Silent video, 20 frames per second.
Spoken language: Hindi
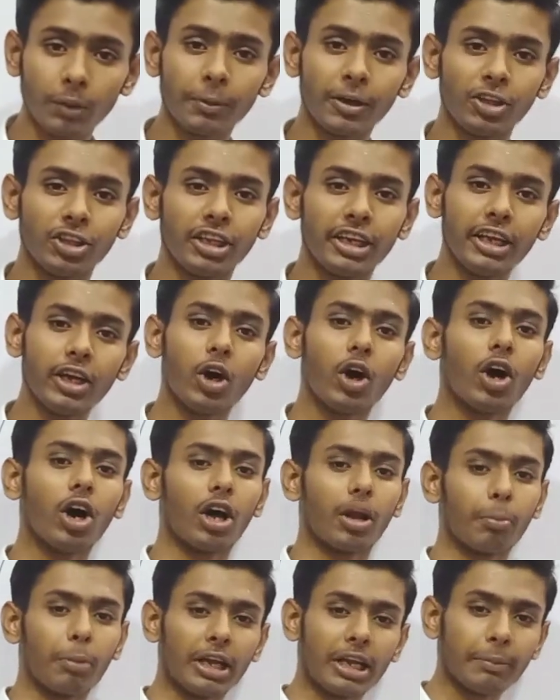टू अपॉइंट थ्री
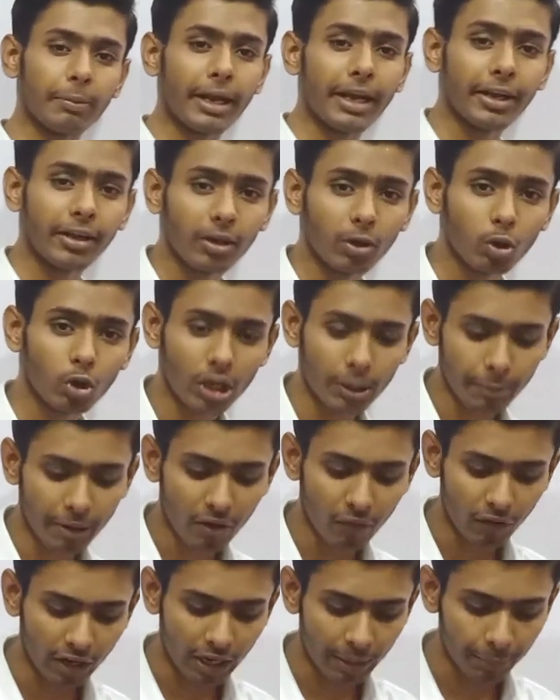और मल्टीप्लाई टू के
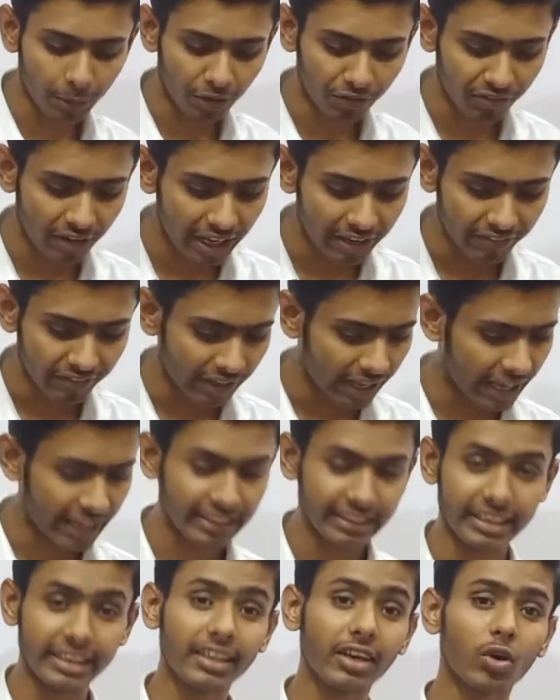पावर वन अपॉइंट
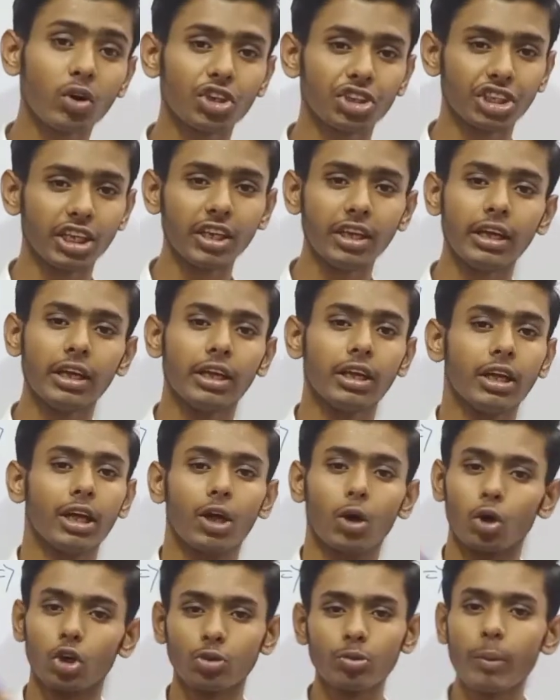फाइव ये था क्वेश्चन
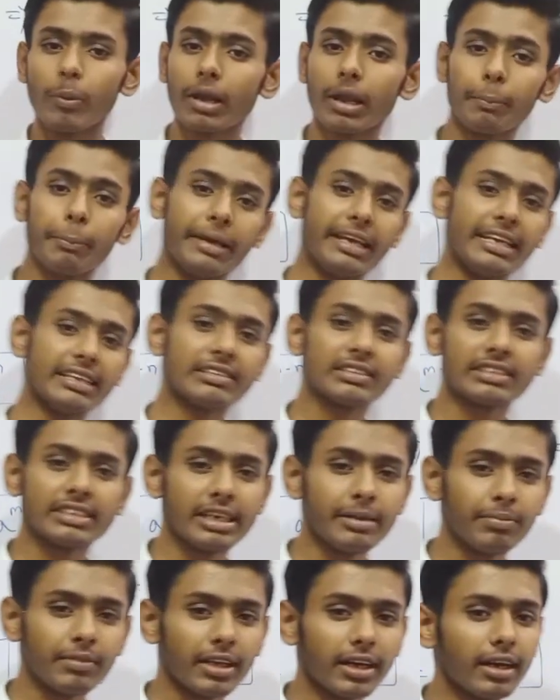उसमें हमारा बेस
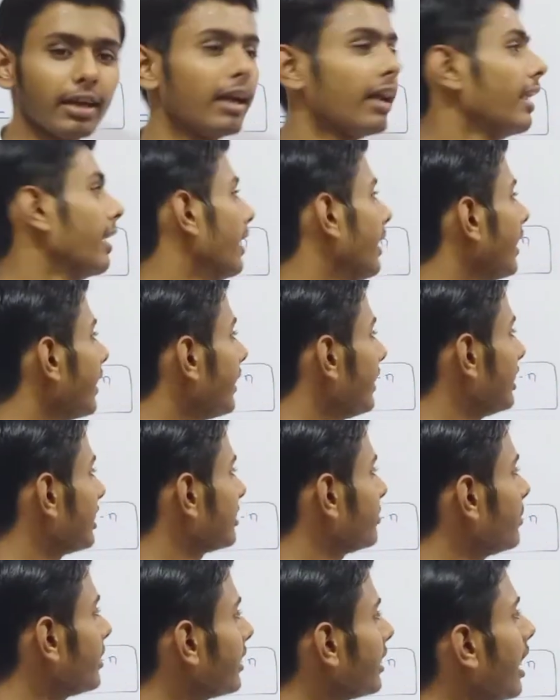सेम था लेकिन
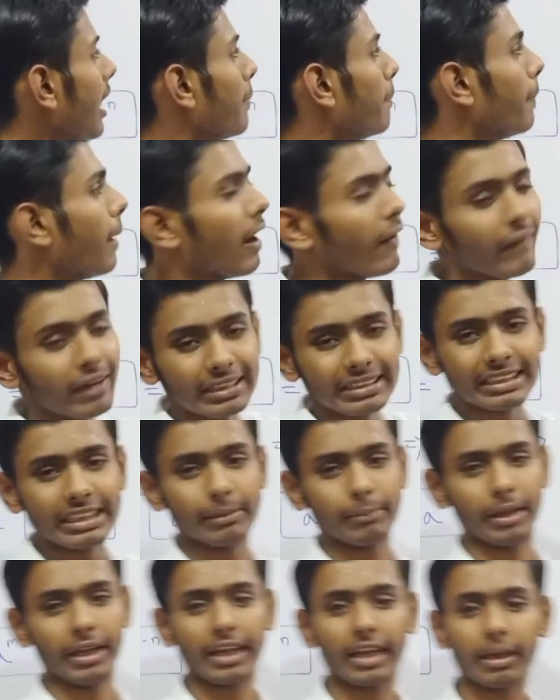इसमें क्या है पावर
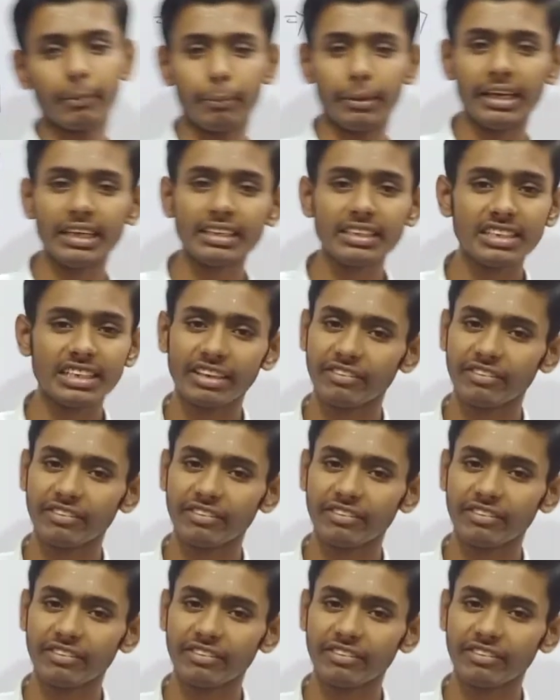सेम है लेकिन बेस